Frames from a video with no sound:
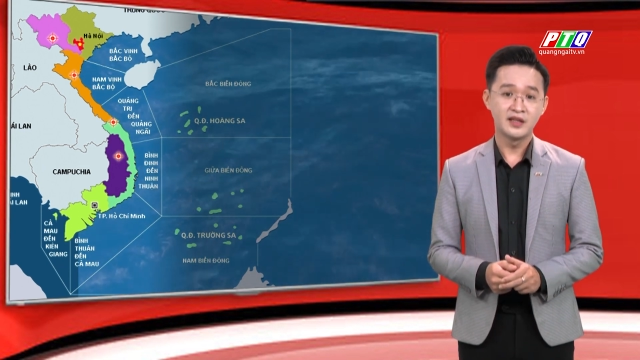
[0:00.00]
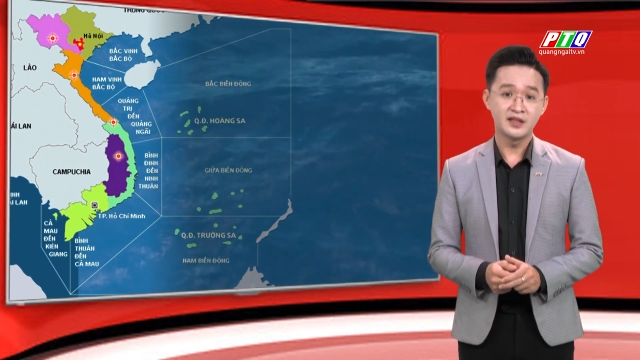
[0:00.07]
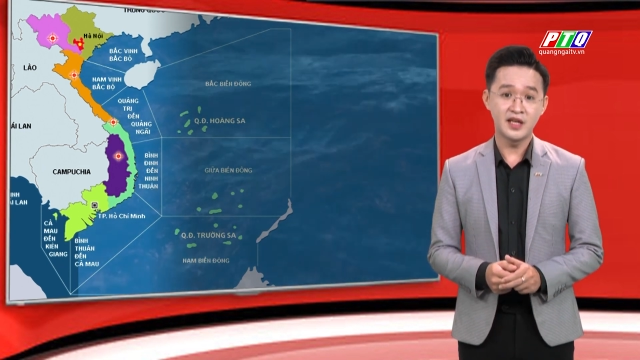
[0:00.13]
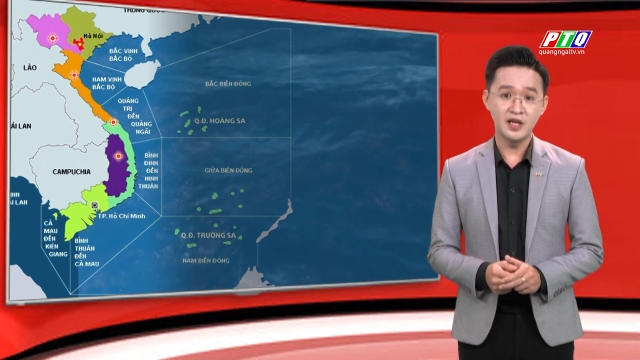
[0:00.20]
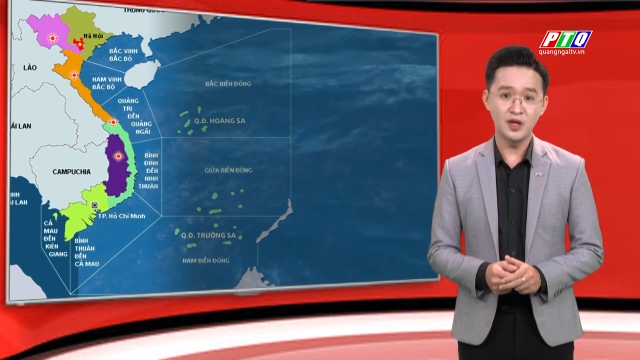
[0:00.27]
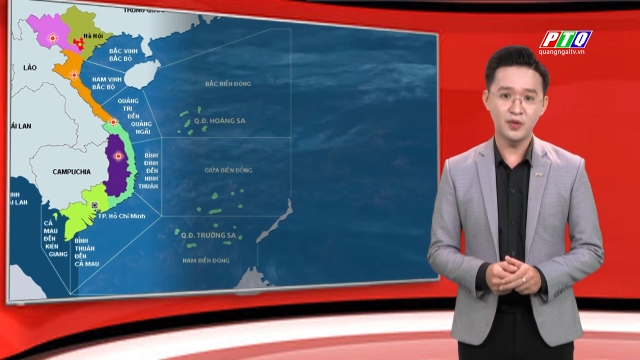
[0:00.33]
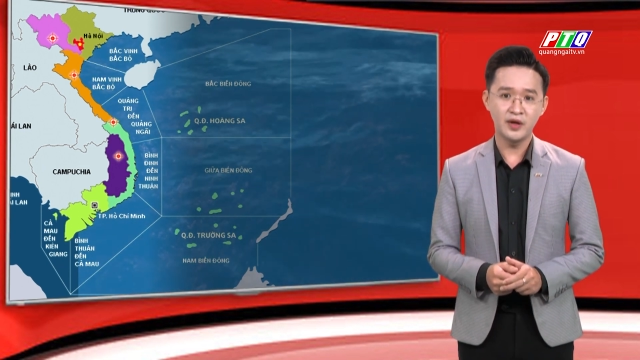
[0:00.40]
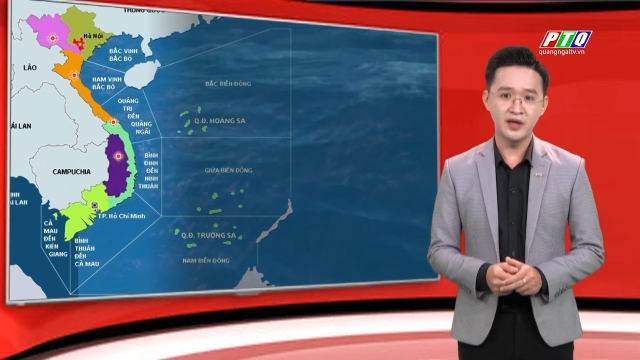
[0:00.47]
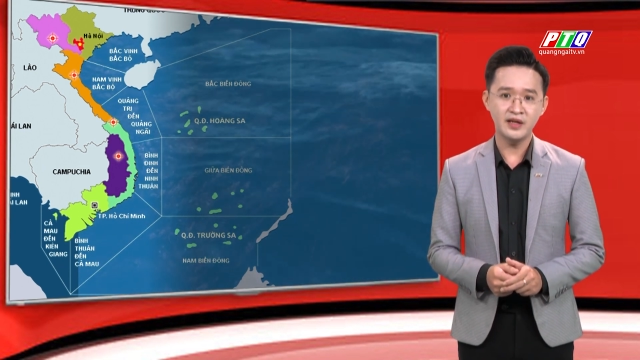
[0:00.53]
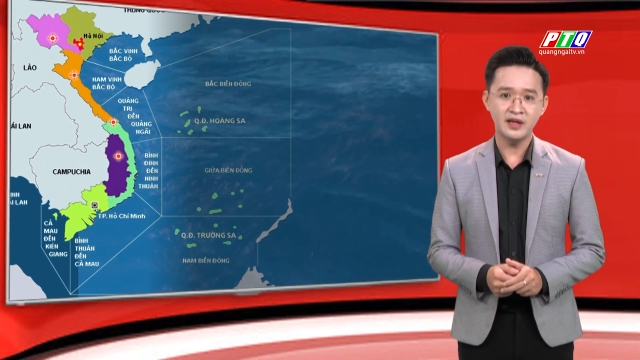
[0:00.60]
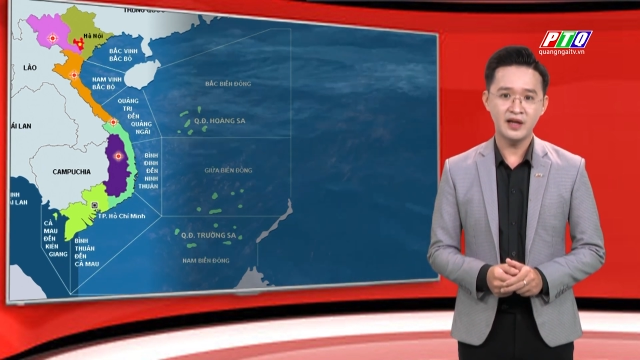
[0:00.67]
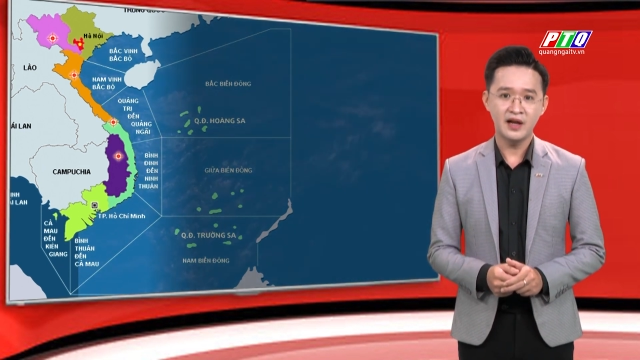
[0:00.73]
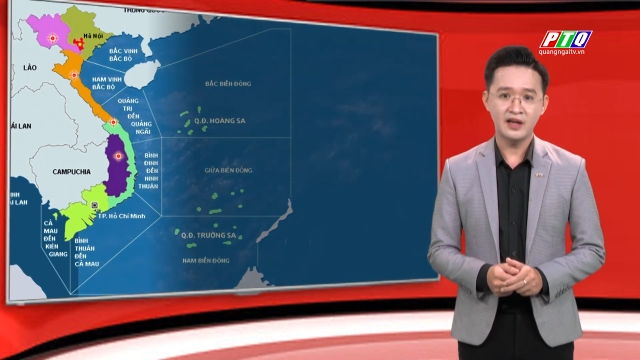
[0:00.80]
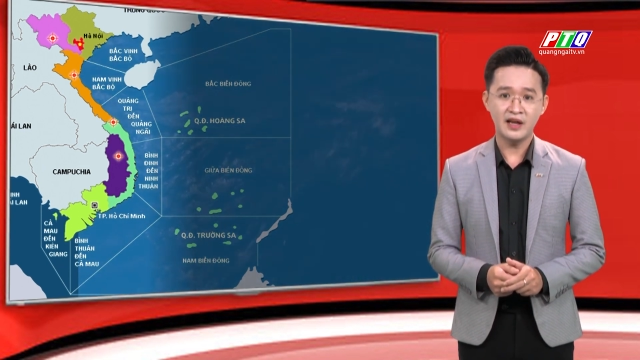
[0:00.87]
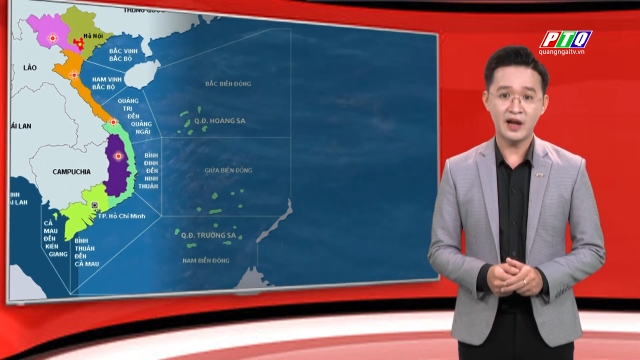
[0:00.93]
Chỉ lưu ý
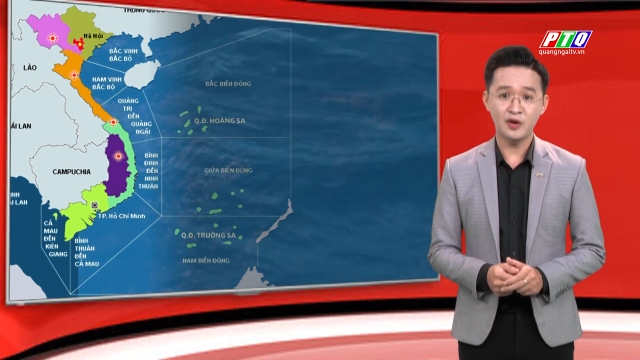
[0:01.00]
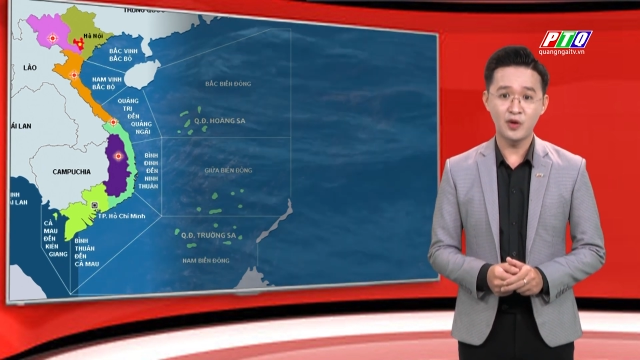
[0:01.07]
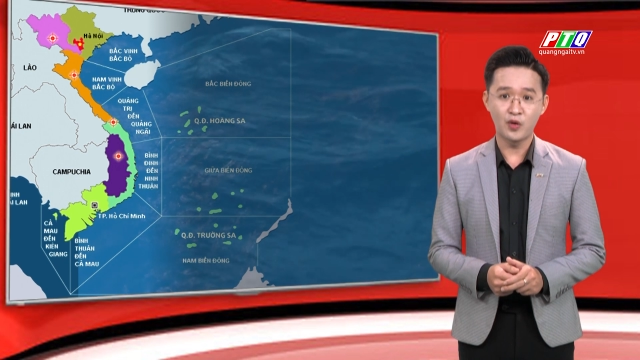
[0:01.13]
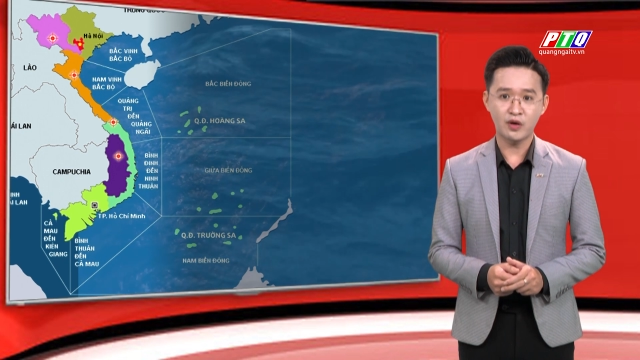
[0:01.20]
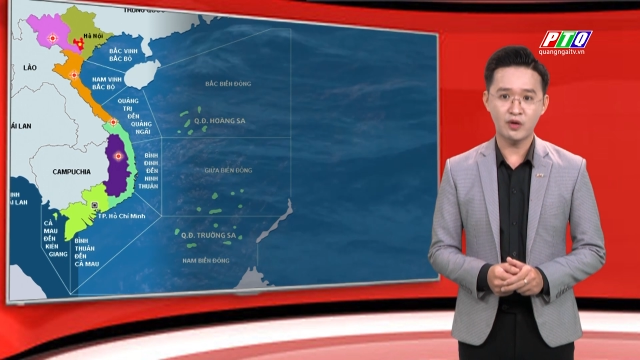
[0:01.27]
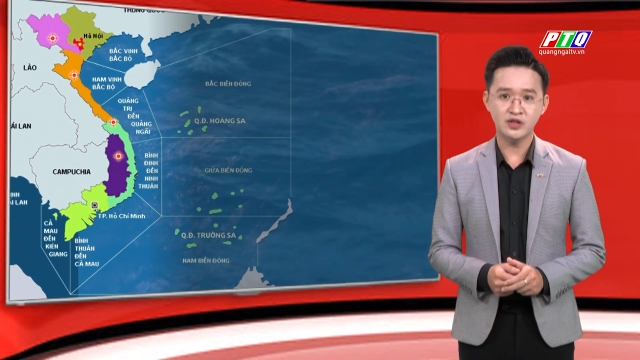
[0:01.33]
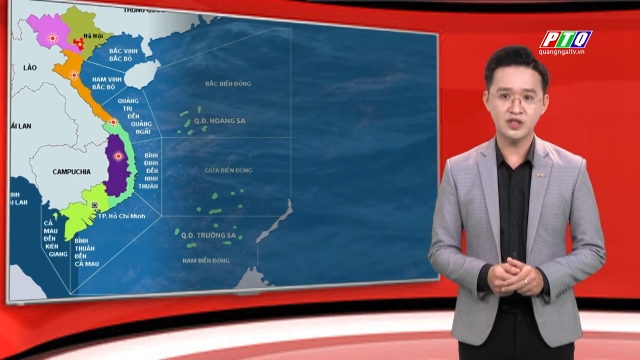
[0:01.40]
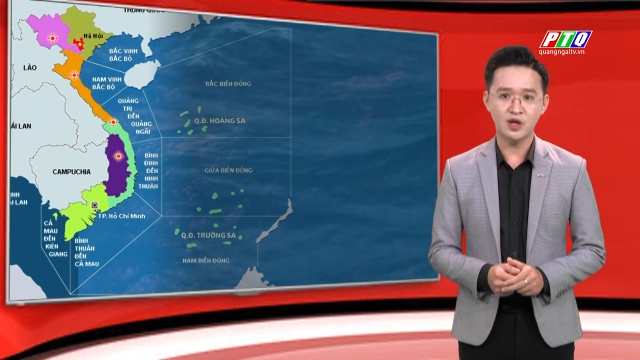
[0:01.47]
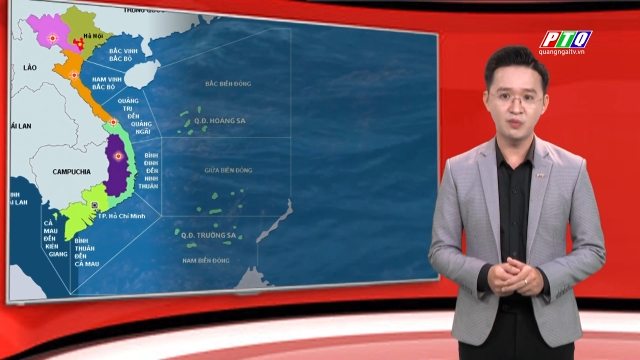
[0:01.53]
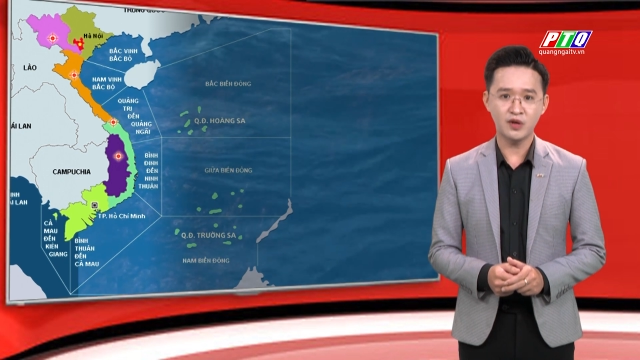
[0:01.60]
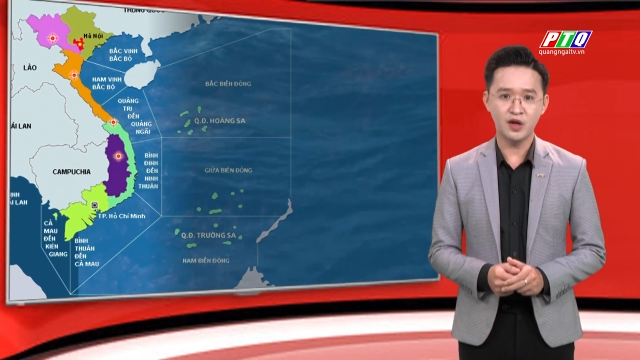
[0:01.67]
là độ cao sóng